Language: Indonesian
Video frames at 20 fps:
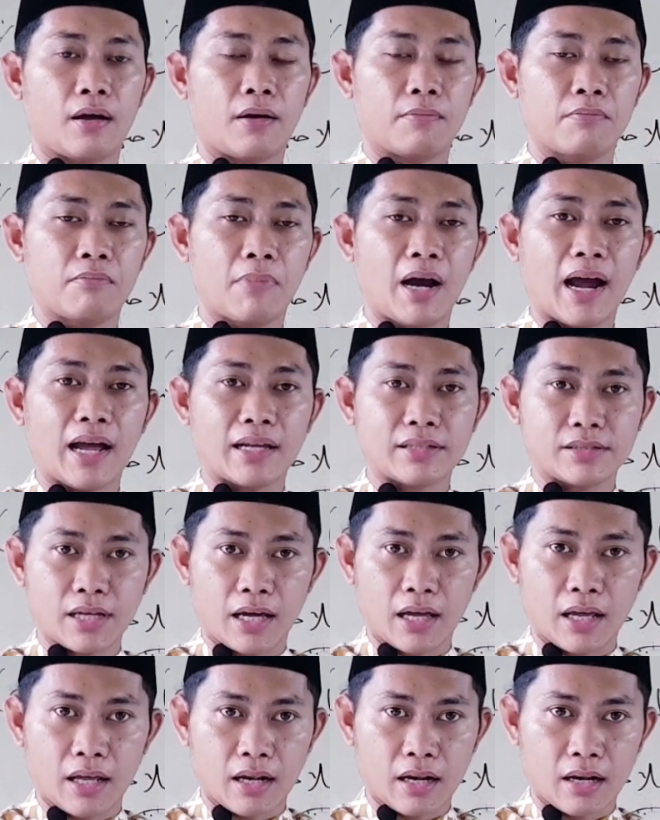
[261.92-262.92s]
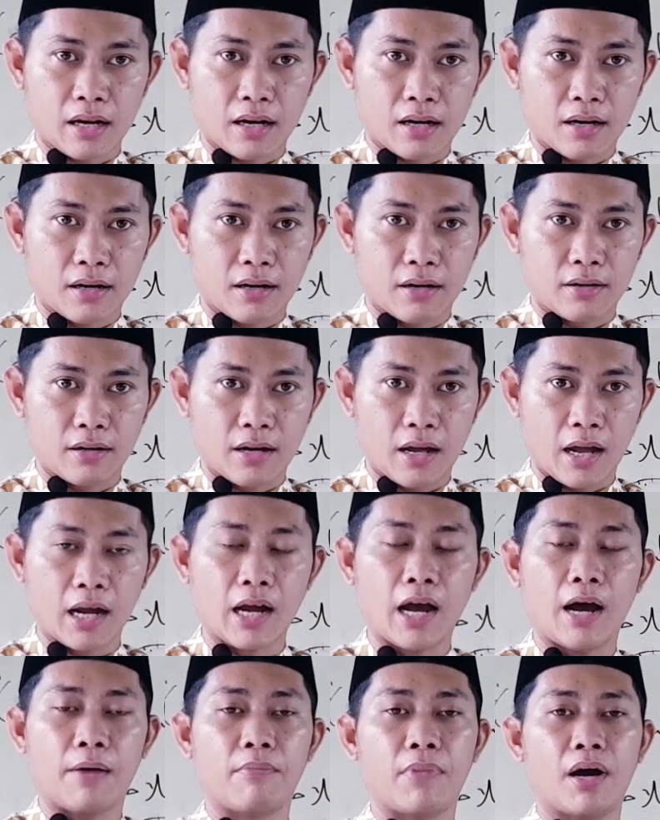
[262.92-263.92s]
mengajar
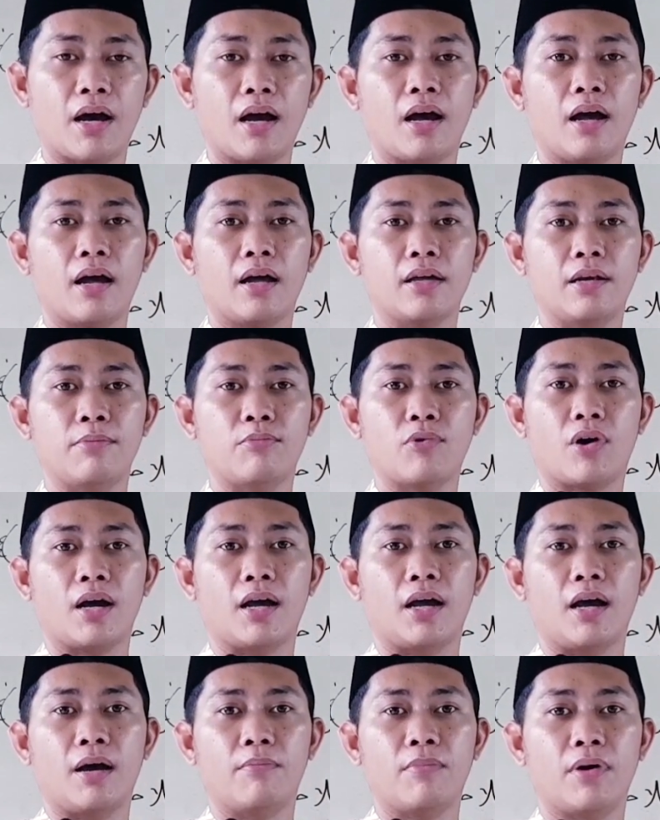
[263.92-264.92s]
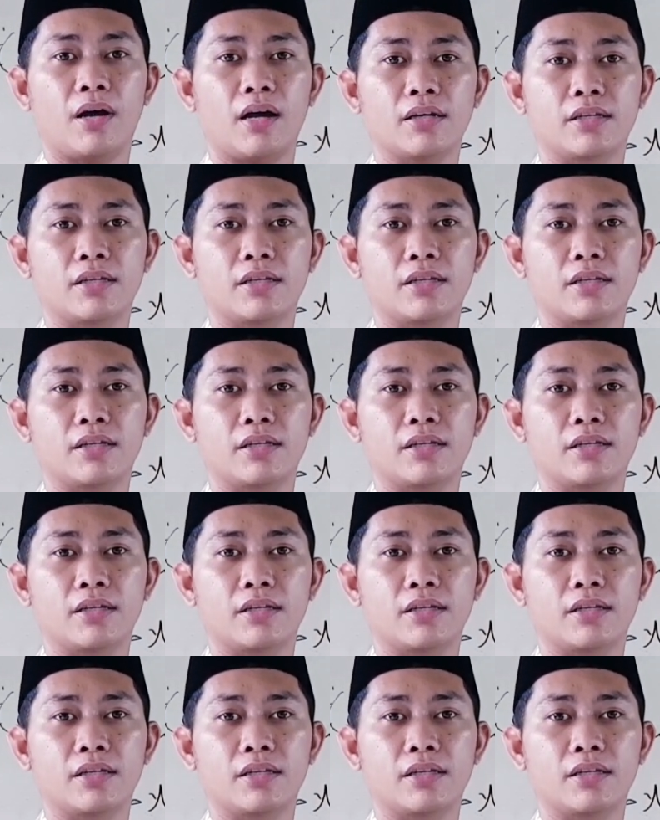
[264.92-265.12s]
agama, ilmu agama,